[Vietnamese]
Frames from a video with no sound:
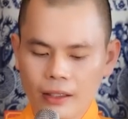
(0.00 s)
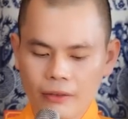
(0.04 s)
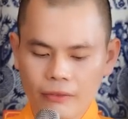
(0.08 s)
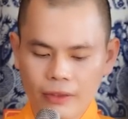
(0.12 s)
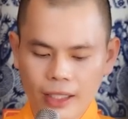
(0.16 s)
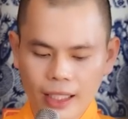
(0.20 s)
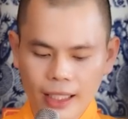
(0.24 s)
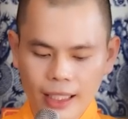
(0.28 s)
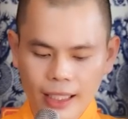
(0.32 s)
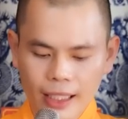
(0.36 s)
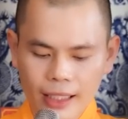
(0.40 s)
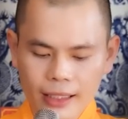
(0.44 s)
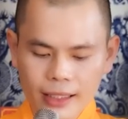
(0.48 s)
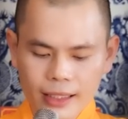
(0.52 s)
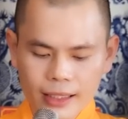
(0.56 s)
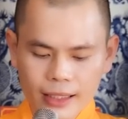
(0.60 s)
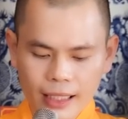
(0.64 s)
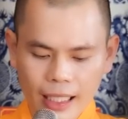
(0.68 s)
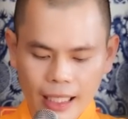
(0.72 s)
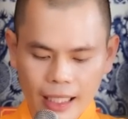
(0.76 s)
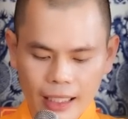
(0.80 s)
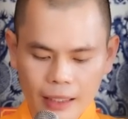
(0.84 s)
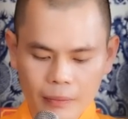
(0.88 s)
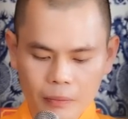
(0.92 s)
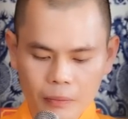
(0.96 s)
Và kính
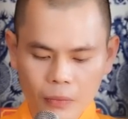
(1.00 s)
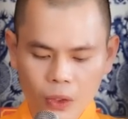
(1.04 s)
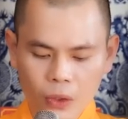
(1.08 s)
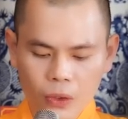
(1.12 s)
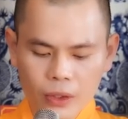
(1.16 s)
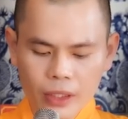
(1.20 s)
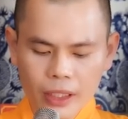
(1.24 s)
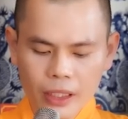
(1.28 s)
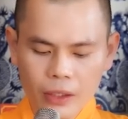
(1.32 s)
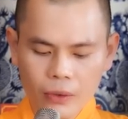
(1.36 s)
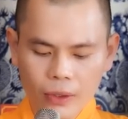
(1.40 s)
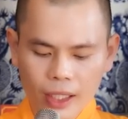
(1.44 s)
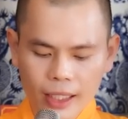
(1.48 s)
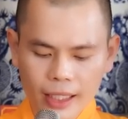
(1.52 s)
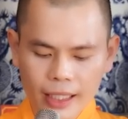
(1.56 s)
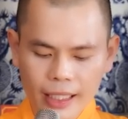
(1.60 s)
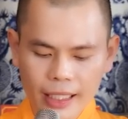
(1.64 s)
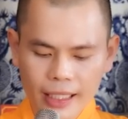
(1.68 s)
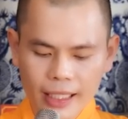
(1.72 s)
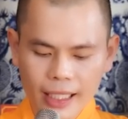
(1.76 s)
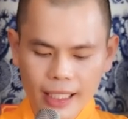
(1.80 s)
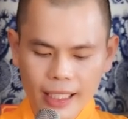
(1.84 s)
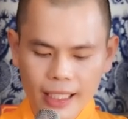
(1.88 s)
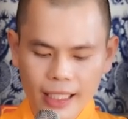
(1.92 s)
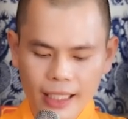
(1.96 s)
tặng 4 điều hoan
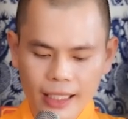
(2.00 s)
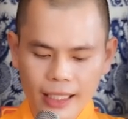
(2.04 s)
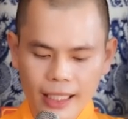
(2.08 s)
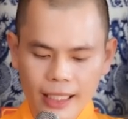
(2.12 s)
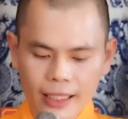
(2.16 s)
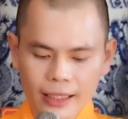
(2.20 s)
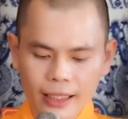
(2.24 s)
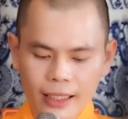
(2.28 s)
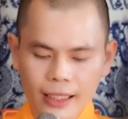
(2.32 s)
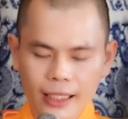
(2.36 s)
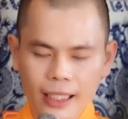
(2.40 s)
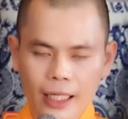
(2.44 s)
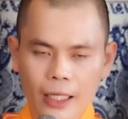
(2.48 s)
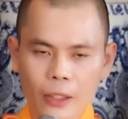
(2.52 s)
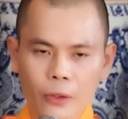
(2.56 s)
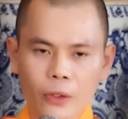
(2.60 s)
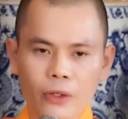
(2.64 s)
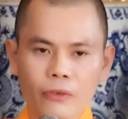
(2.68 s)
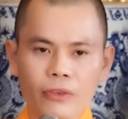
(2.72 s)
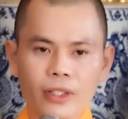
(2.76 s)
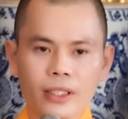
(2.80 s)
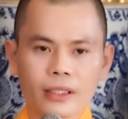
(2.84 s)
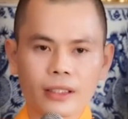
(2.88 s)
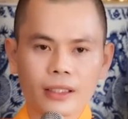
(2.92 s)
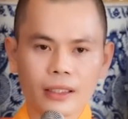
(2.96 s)
hỷ này đến tất cả
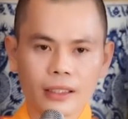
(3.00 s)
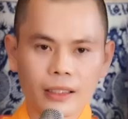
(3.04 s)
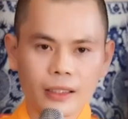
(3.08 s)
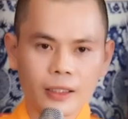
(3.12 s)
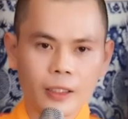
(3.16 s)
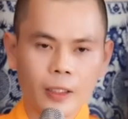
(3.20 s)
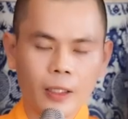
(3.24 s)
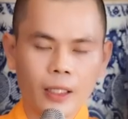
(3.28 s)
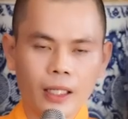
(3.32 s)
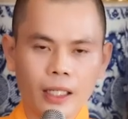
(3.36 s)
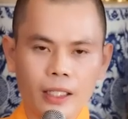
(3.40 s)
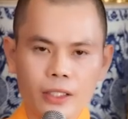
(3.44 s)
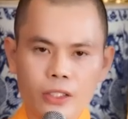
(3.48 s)
các Phật tử.